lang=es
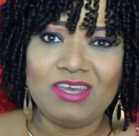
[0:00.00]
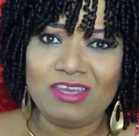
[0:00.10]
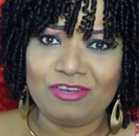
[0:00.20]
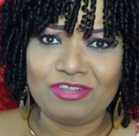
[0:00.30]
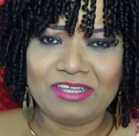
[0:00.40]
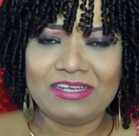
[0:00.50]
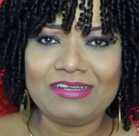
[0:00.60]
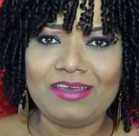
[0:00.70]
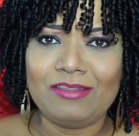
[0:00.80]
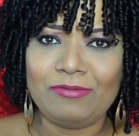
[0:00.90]
y no
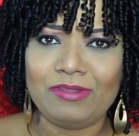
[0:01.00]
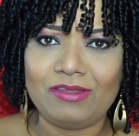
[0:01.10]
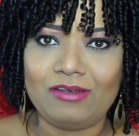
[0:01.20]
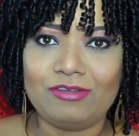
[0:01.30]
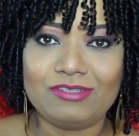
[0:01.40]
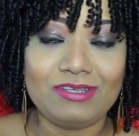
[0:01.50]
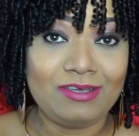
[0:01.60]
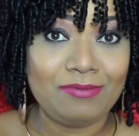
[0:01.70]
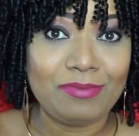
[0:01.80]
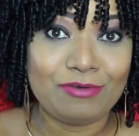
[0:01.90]
tener que dividirlos
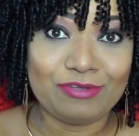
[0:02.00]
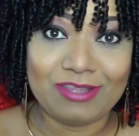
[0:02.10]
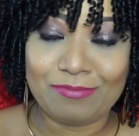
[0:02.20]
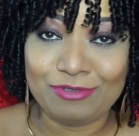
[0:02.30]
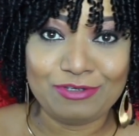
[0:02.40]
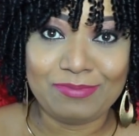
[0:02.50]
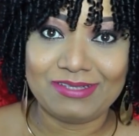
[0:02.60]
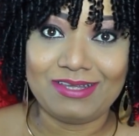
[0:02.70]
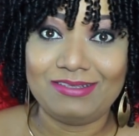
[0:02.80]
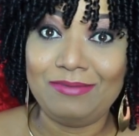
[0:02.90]
y me gusta mucho
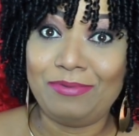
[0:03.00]
más así